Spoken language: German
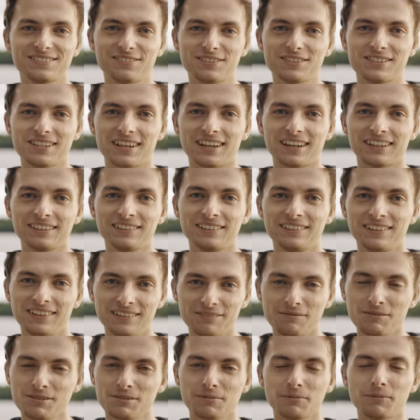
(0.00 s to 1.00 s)
würde sagen,
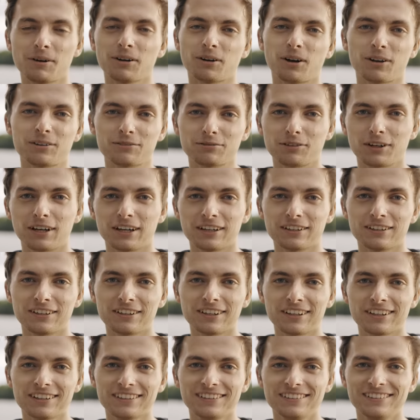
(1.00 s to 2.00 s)
das wir mal Gott fragen,
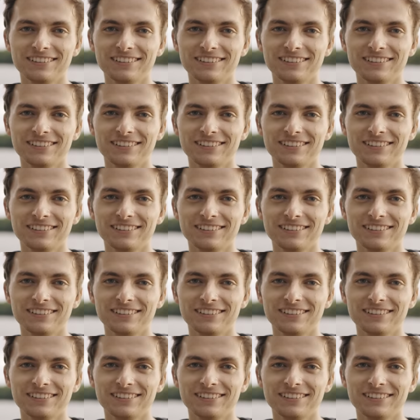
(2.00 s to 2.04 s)
oder?